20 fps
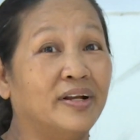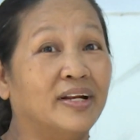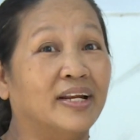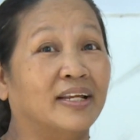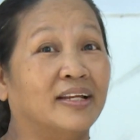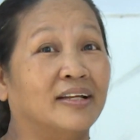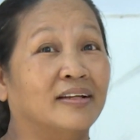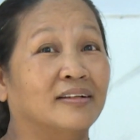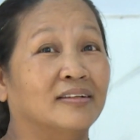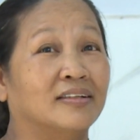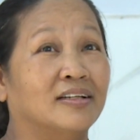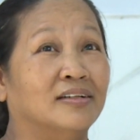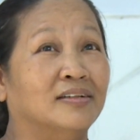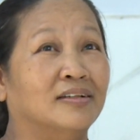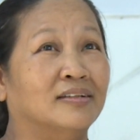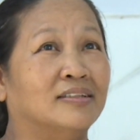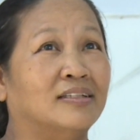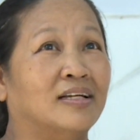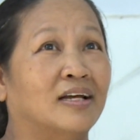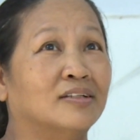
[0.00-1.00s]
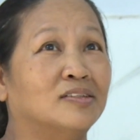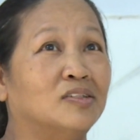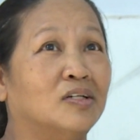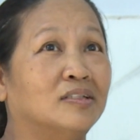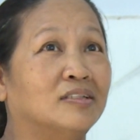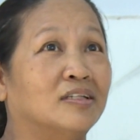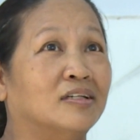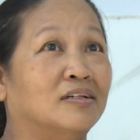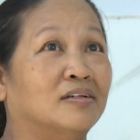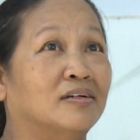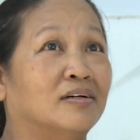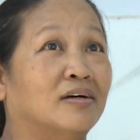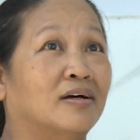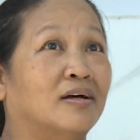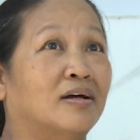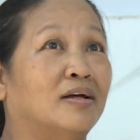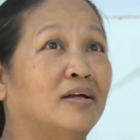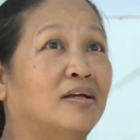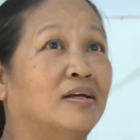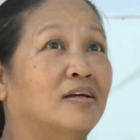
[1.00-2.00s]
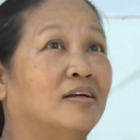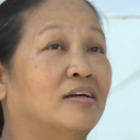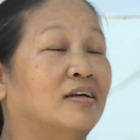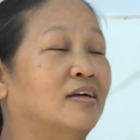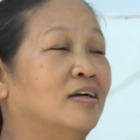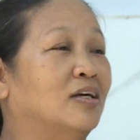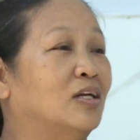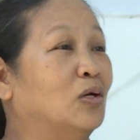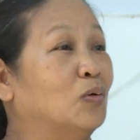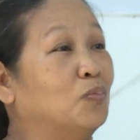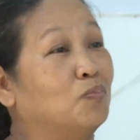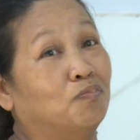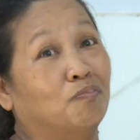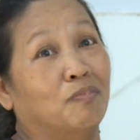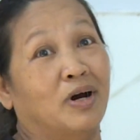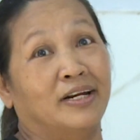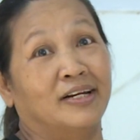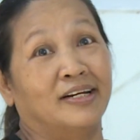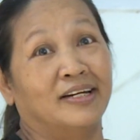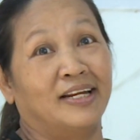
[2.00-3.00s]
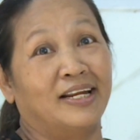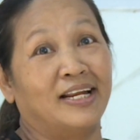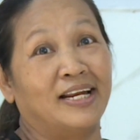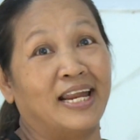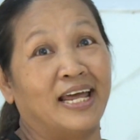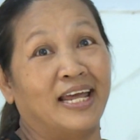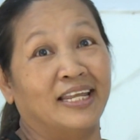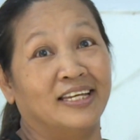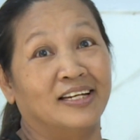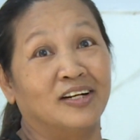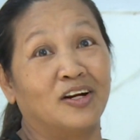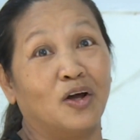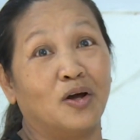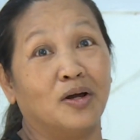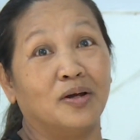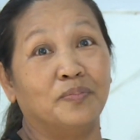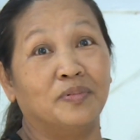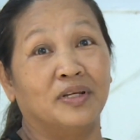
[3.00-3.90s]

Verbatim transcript: là từ sản xuất từ lục bình hay là những đó.